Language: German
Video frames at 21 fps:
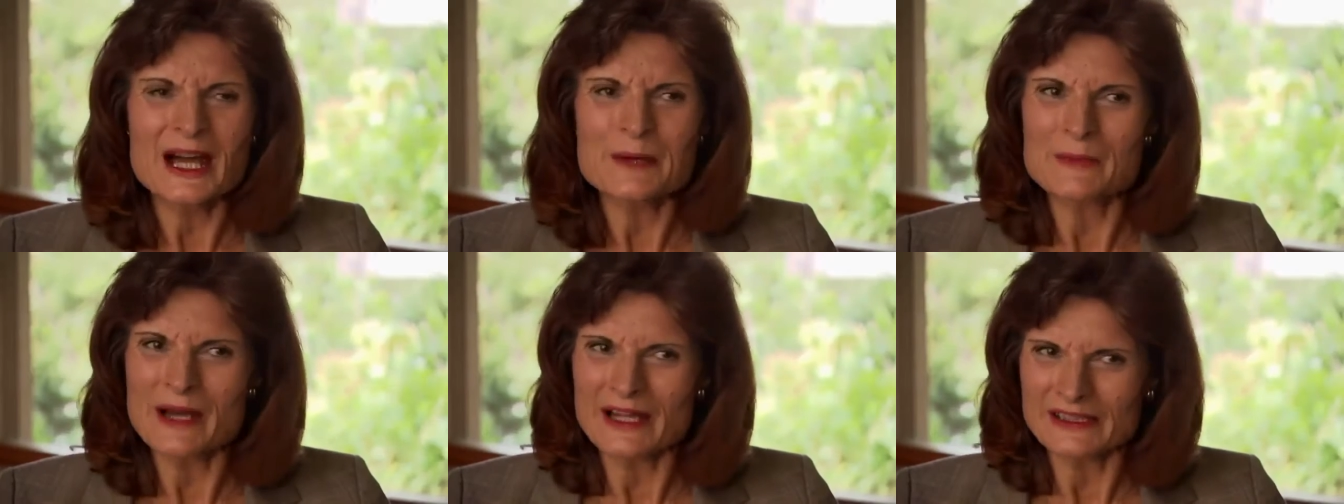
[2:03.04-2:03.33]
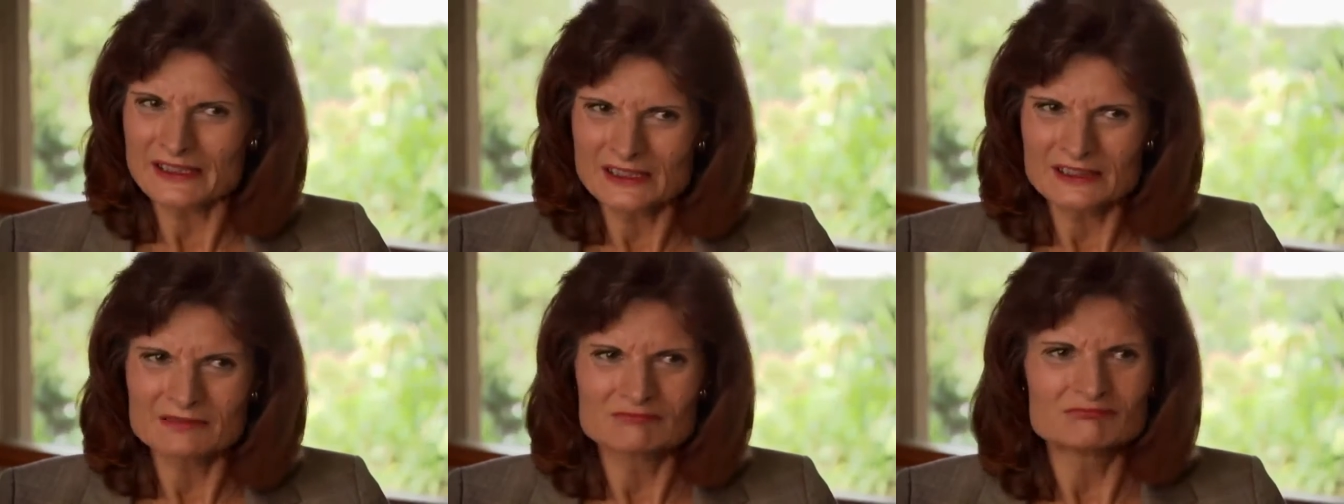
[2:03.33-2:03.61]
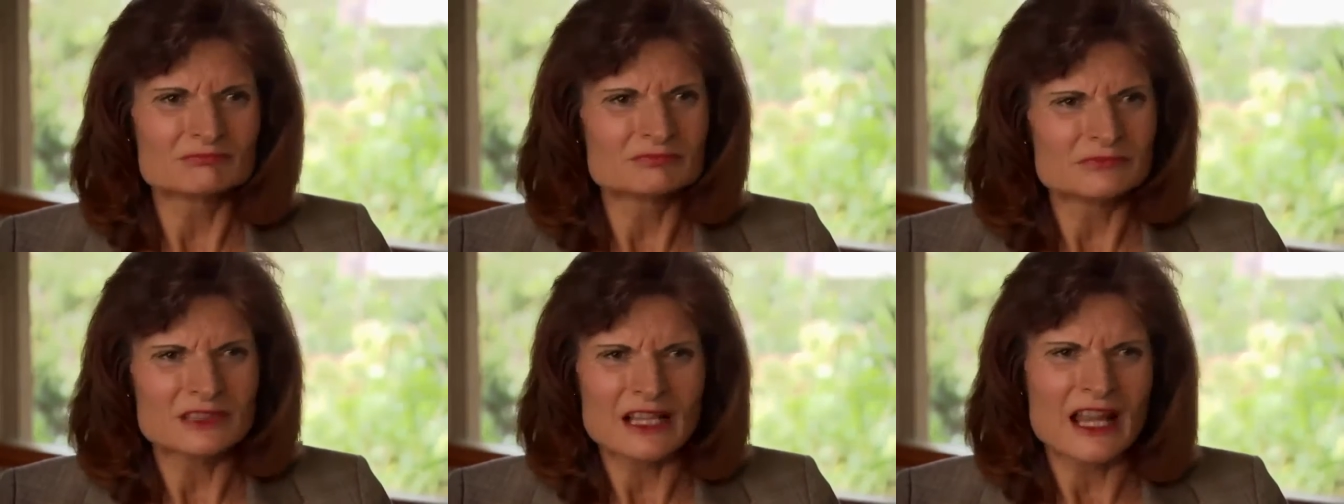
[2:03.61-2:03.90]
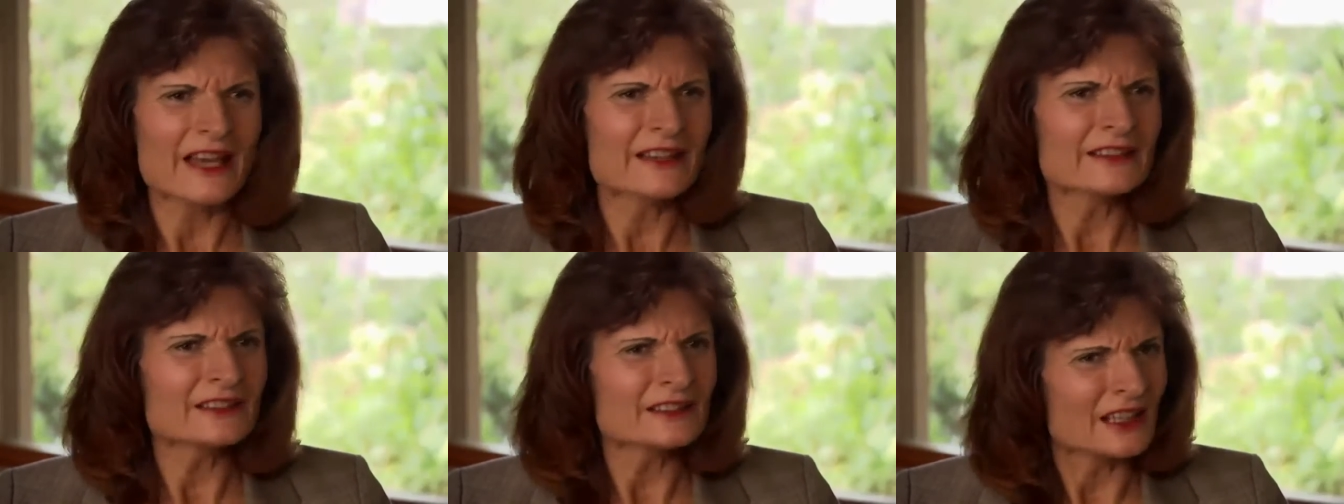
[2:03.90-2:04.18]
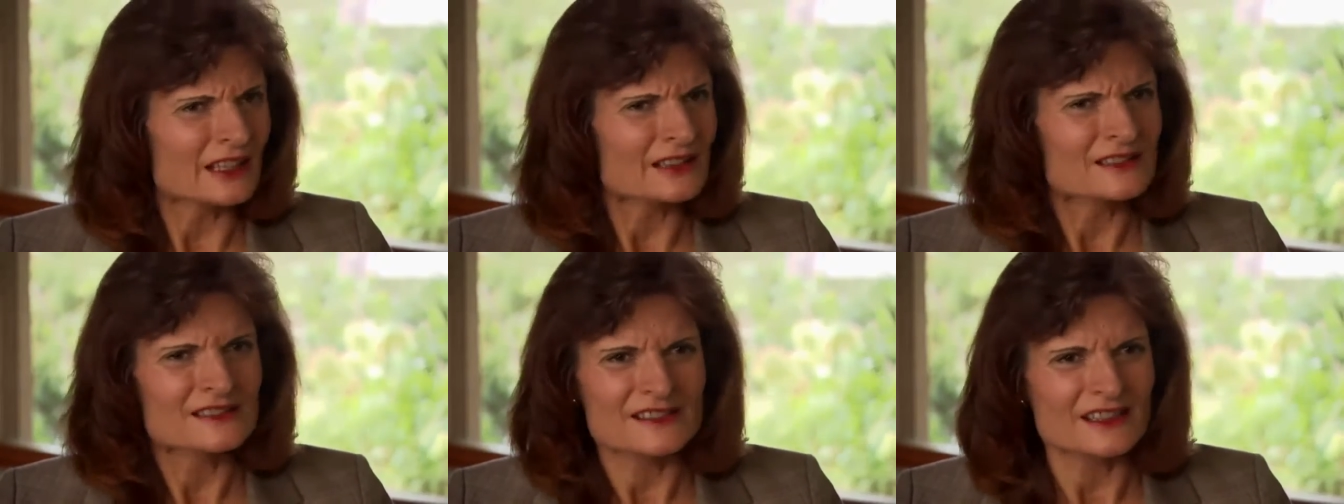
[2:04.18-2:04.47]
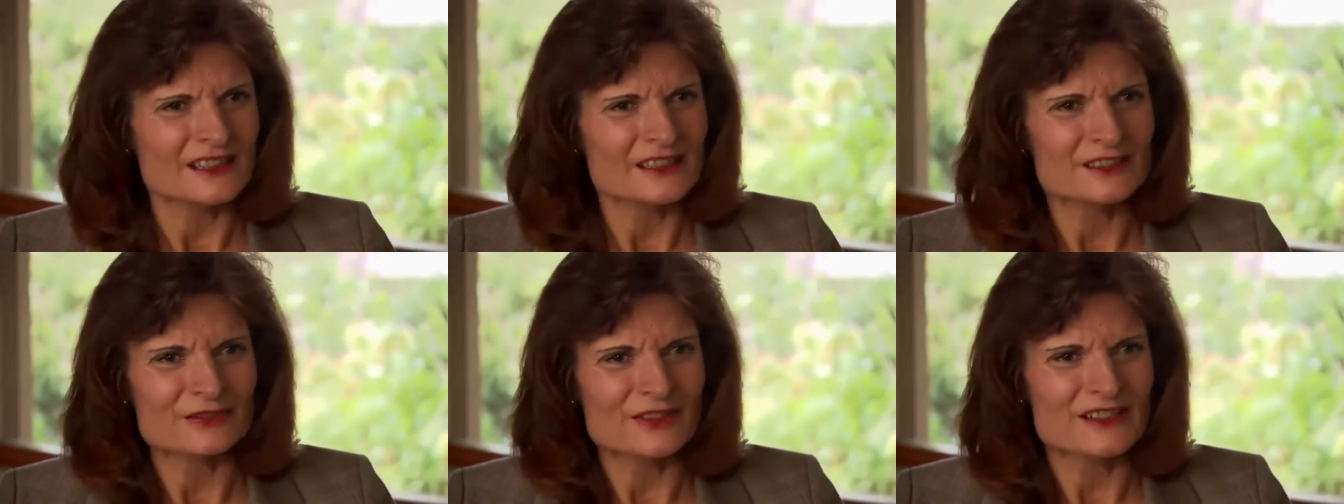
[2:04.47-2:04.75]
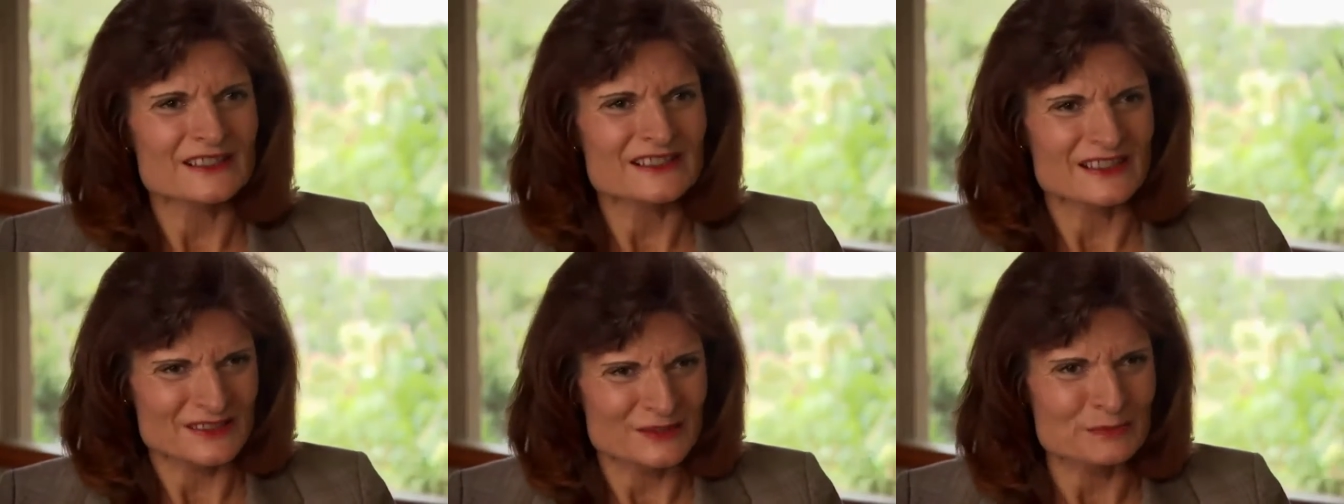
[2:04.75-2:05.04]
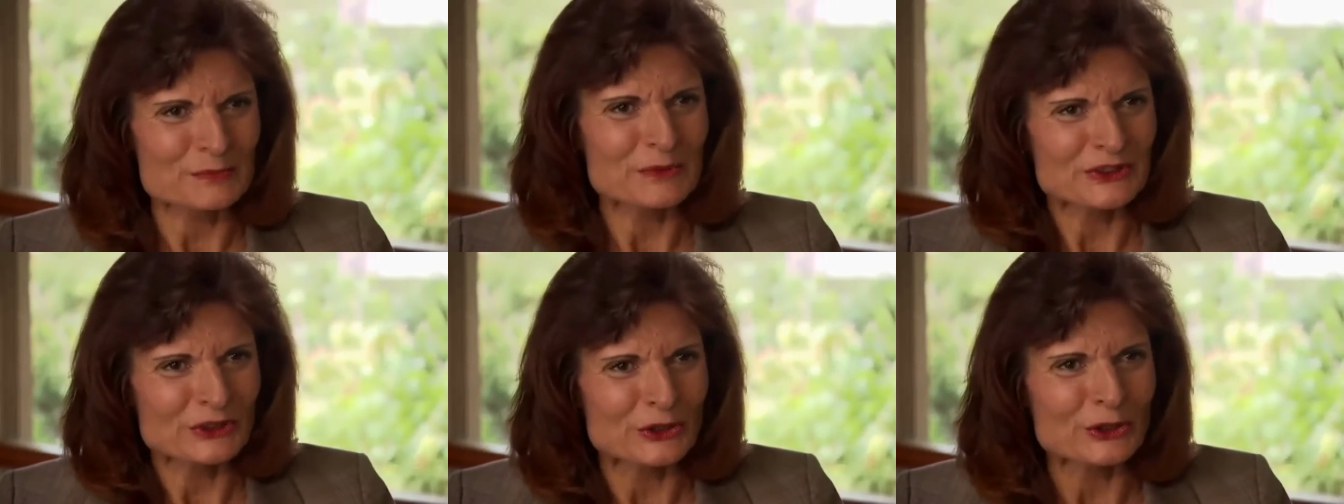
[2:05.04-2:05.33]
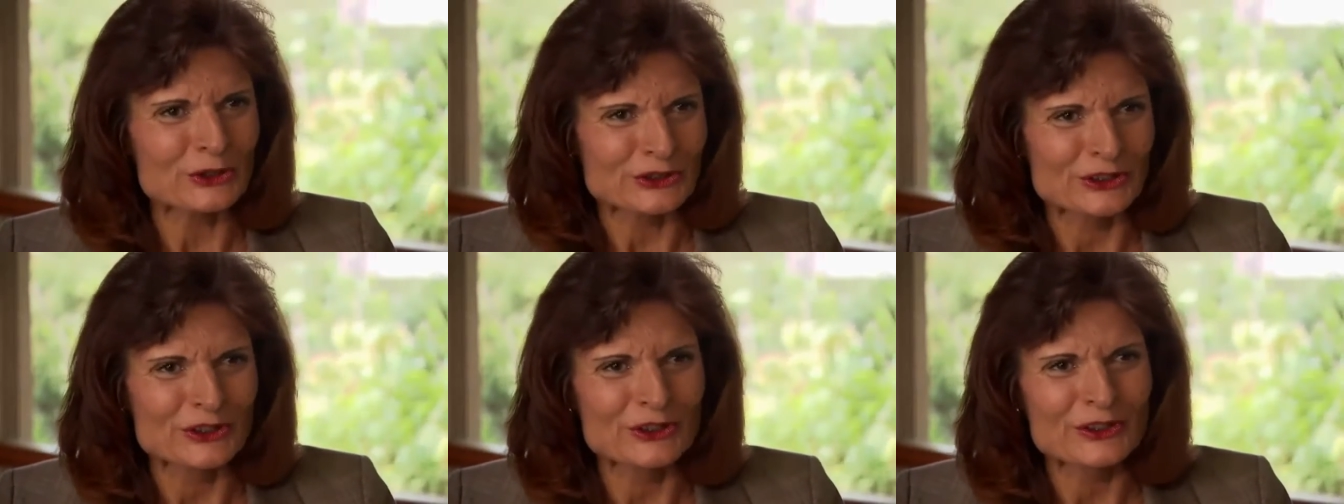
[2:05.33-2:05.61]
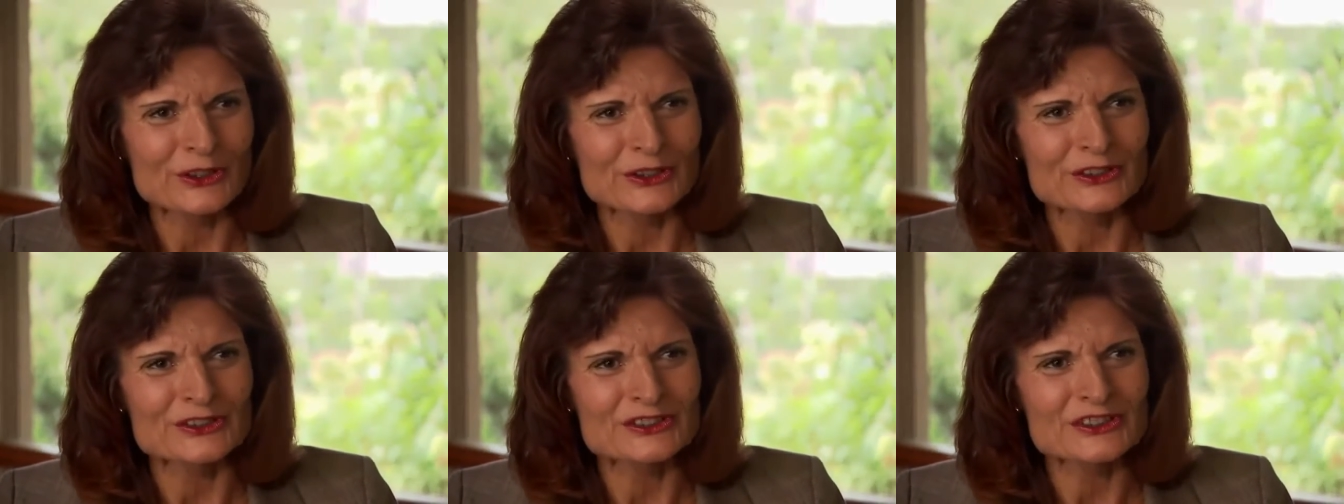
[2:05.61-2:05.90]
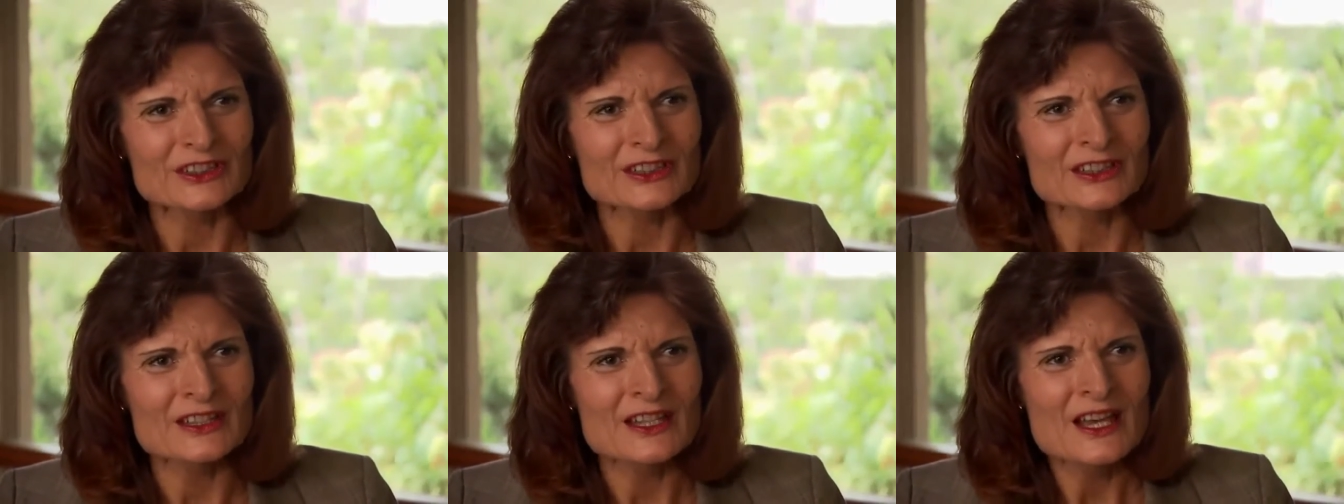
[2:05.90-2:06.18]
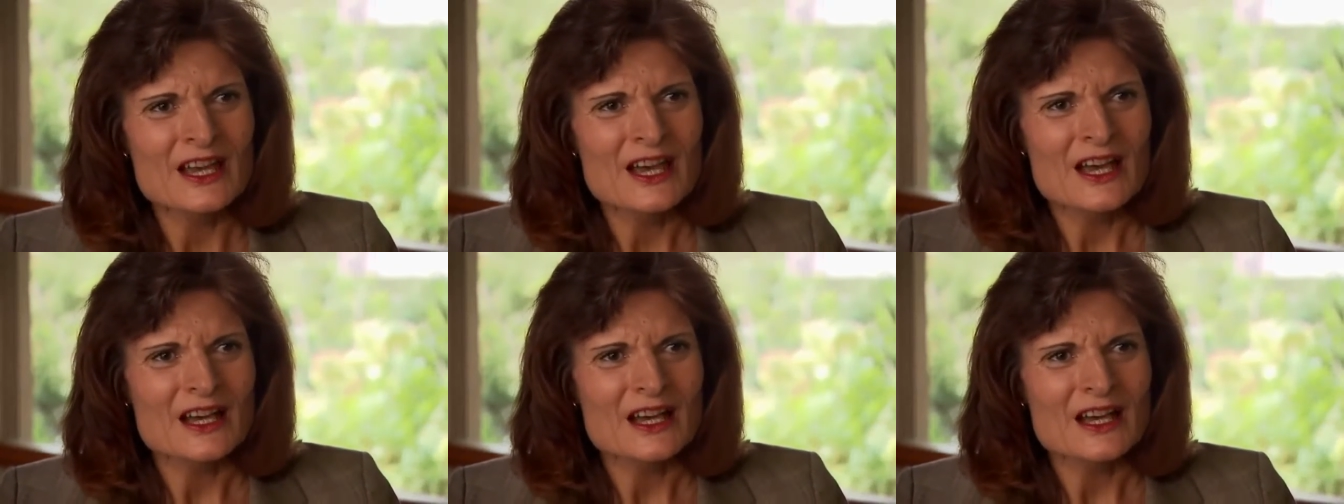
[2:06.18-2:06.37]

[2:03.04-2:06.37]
die haben eine Leinenansicht, was das bedeuten könnte.